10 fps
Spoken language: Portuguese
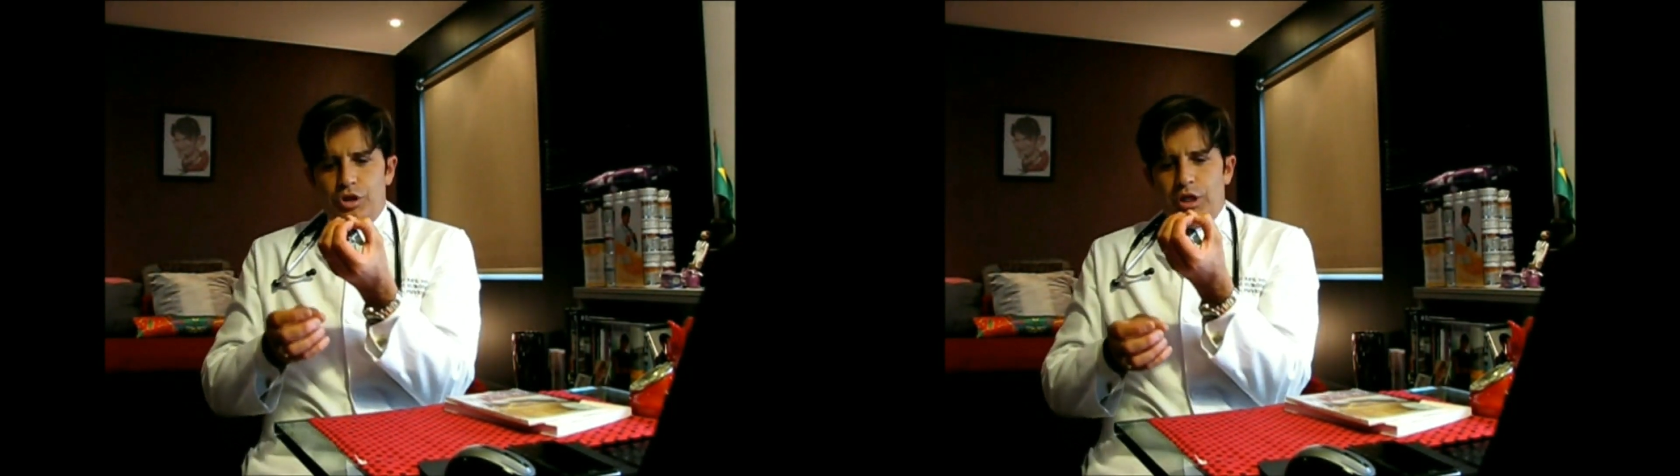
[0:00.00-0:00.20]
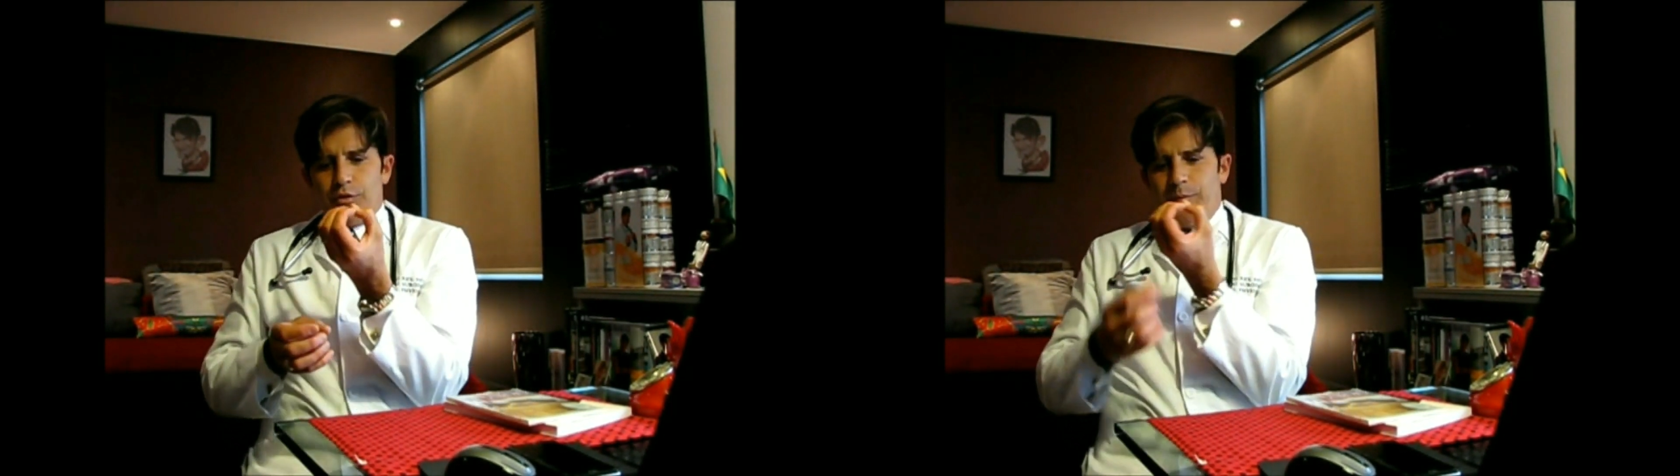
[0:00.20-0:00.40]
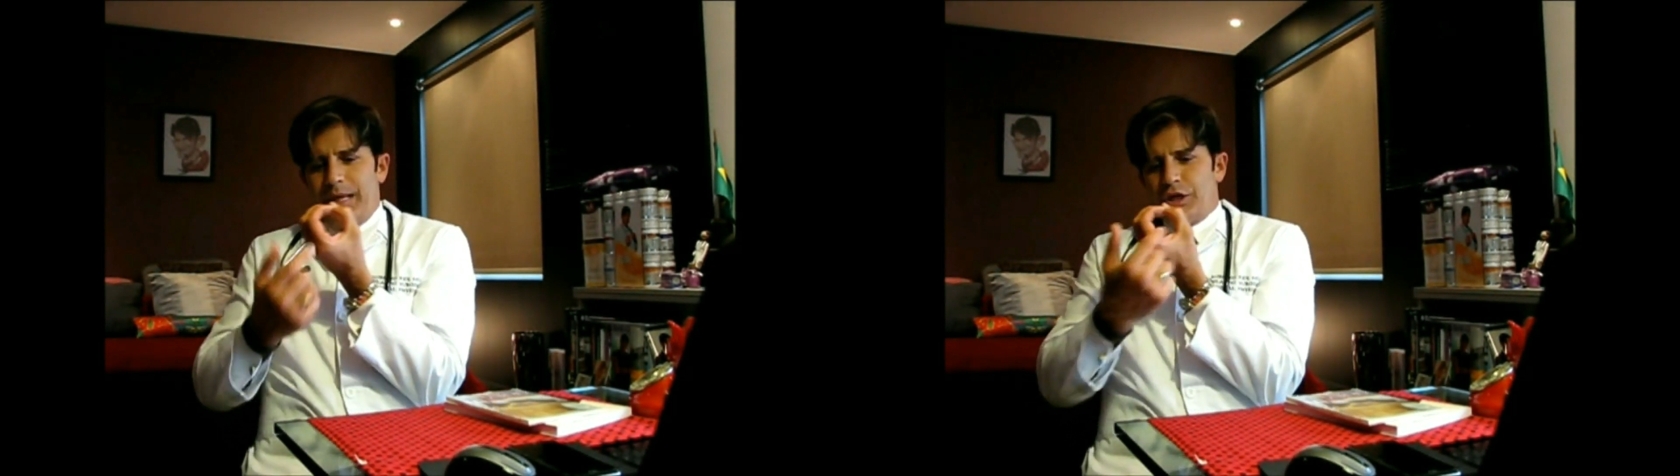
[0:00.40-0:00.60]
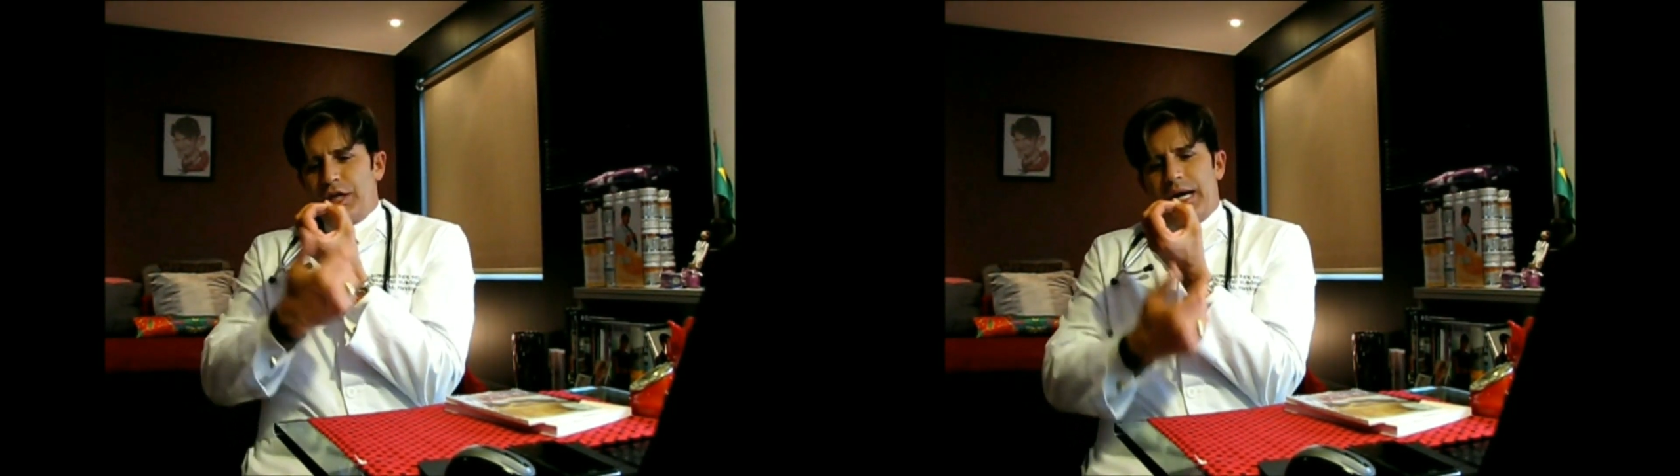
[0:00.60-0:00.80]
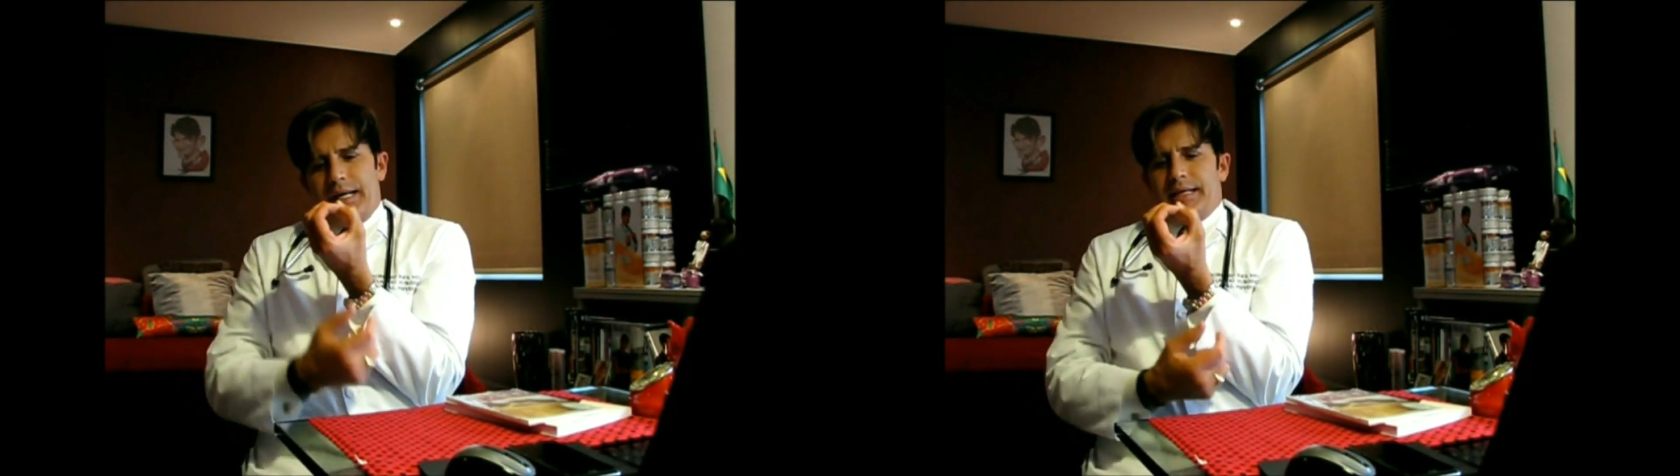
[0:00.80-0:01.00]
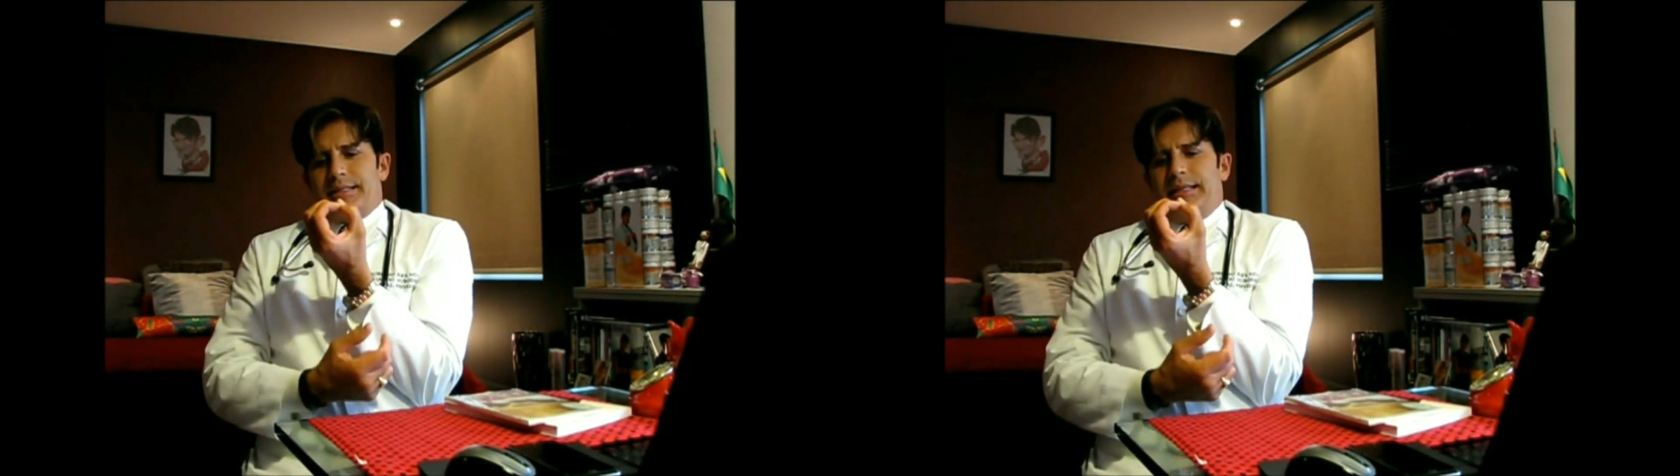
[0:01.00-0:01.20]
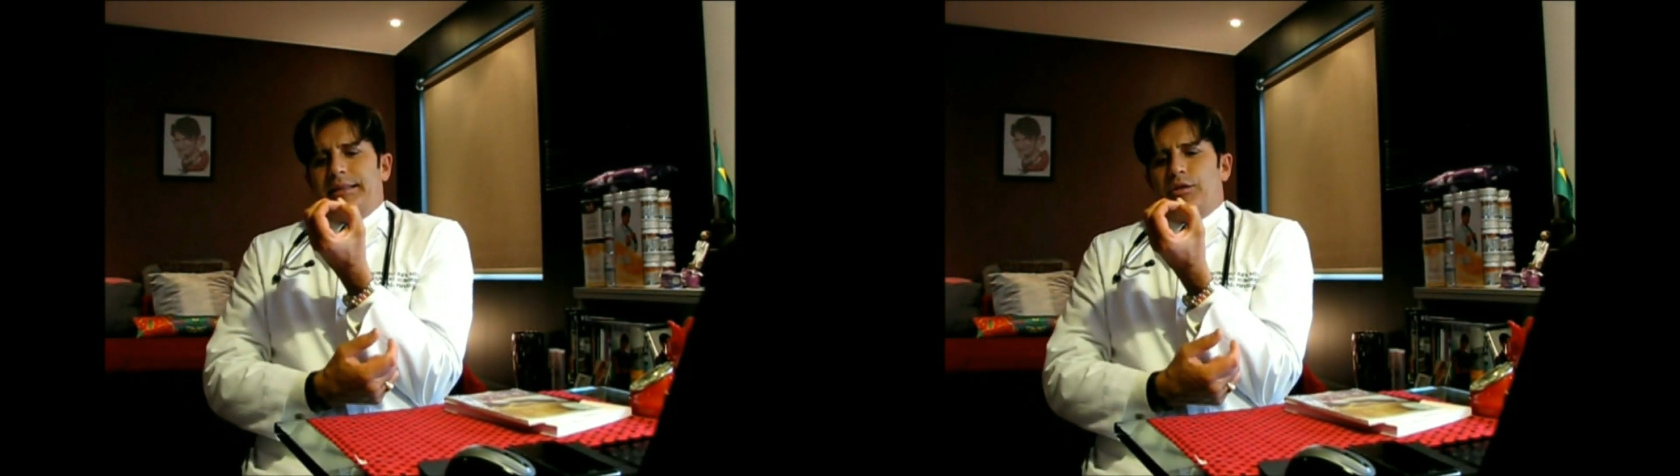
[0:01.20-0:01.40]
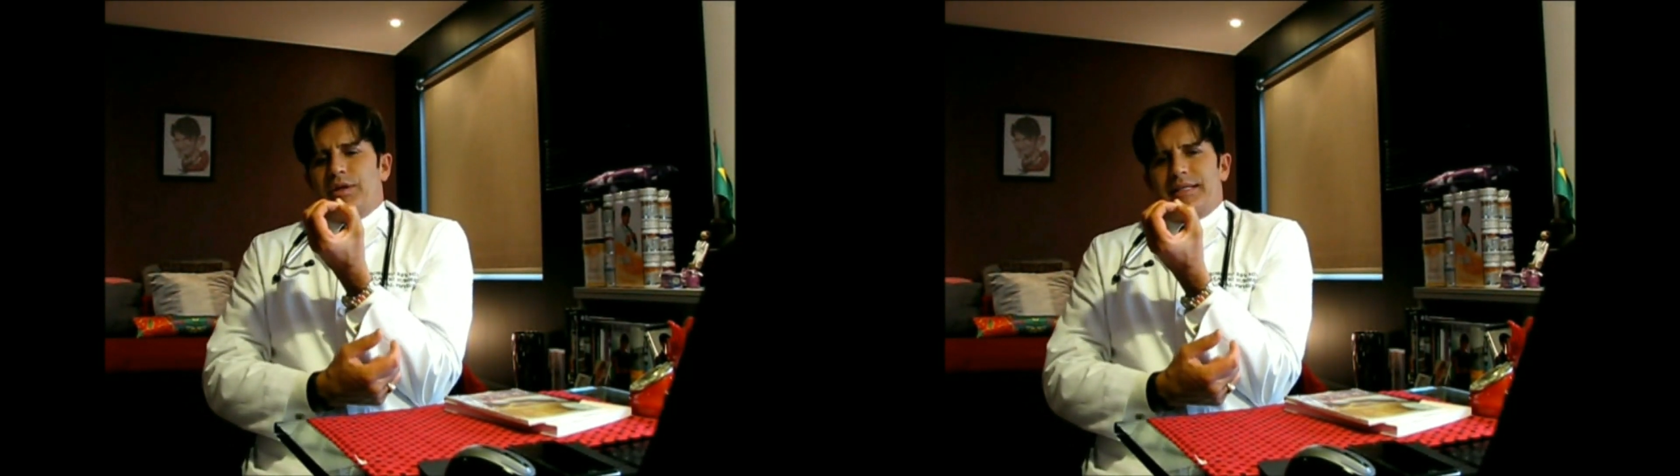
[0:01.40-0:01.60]
Digamos um pedaço de carne assim
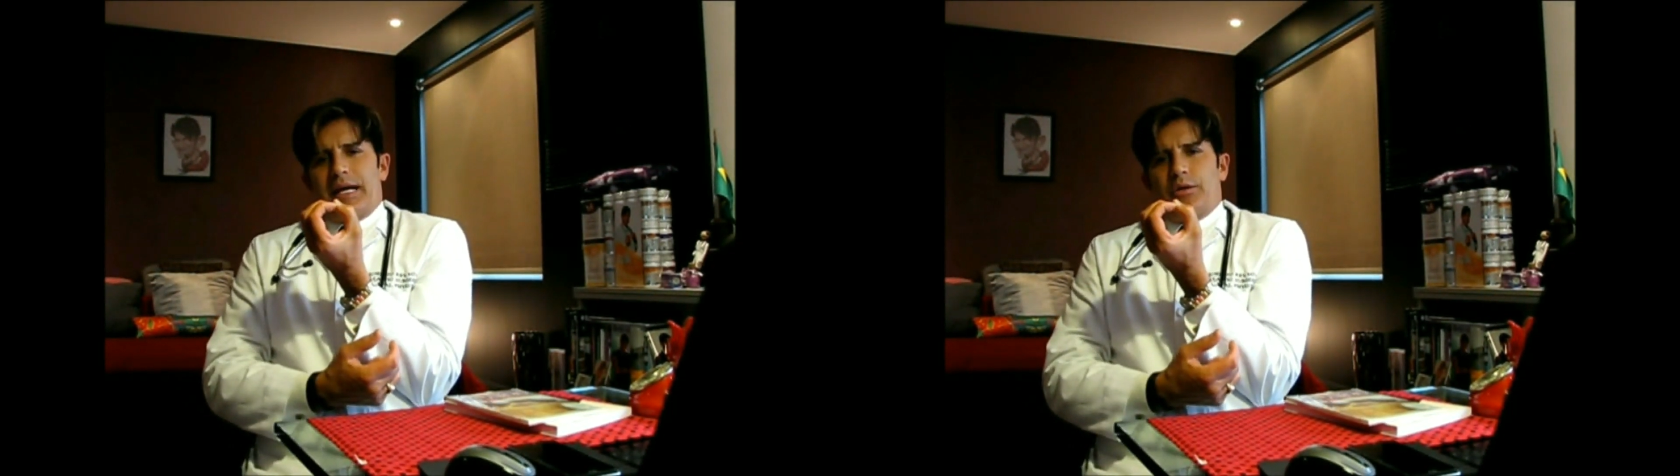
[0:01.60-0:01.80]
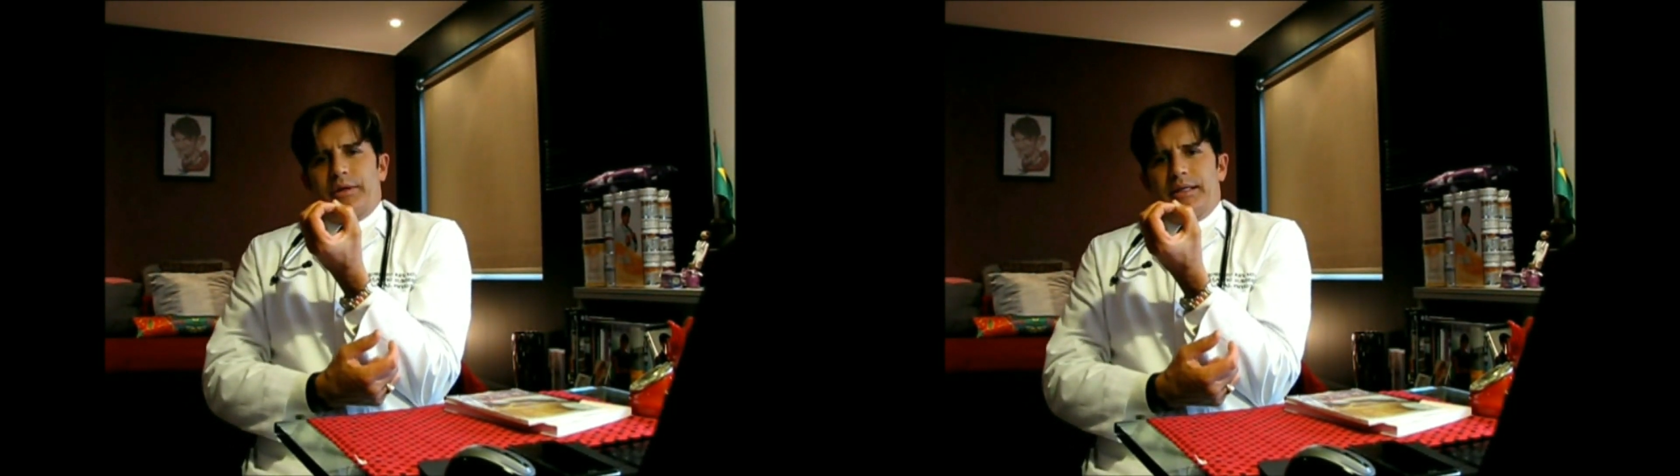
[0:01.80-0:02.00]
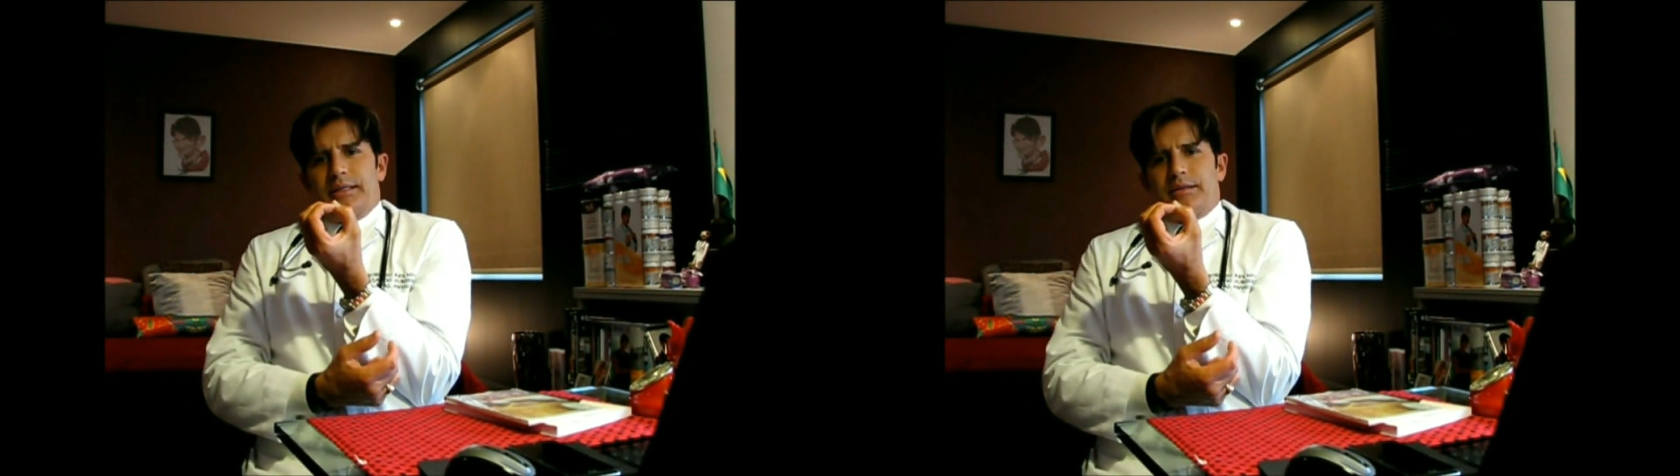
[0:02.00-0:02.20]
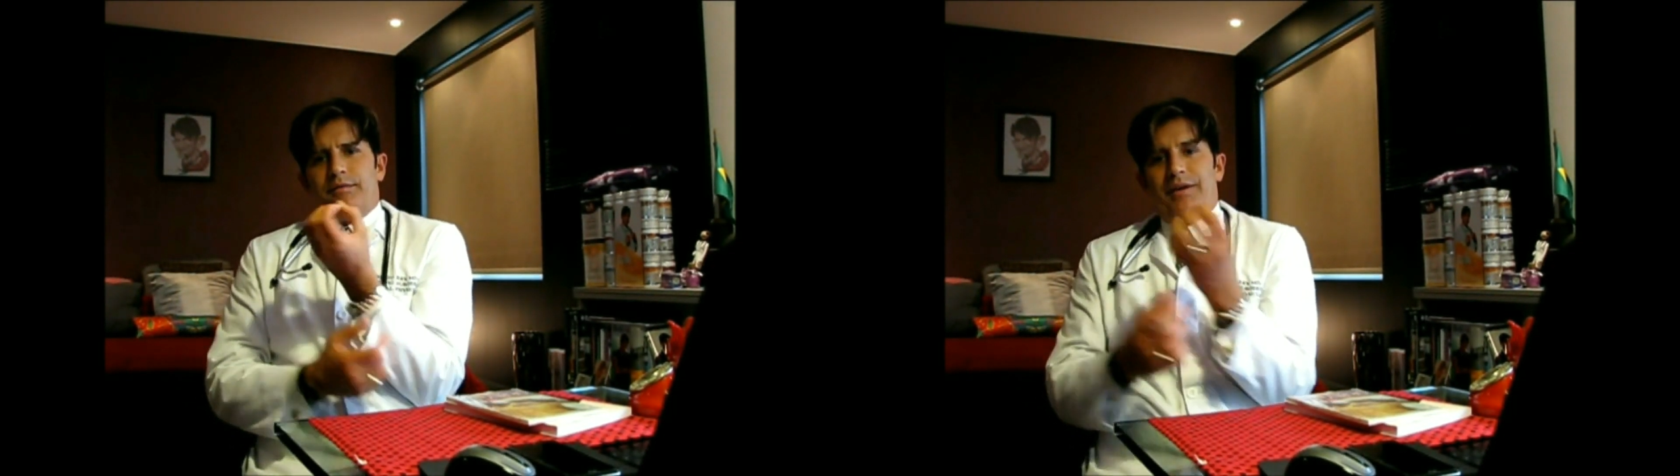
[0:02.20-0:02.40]
tem 200 calorias.